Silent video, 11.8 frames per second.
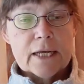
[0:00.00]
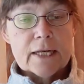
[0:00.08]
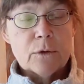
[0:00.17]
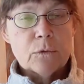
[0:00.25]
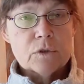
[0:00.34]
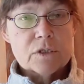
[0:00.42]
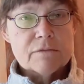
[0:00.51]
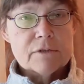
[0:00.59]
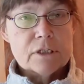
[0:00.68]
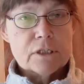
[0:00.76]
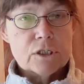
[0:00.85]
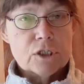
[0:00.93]

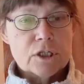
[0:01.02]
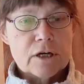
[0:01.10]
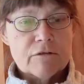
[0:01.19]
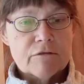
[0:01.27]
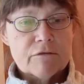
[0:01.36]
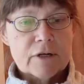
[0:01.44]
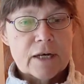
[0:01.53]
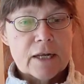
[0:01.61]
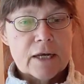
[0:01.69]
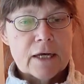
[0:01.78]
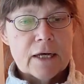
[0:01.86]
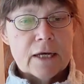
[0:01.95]

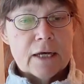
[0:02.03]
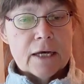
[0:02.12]
Ernährungswissenschaftler.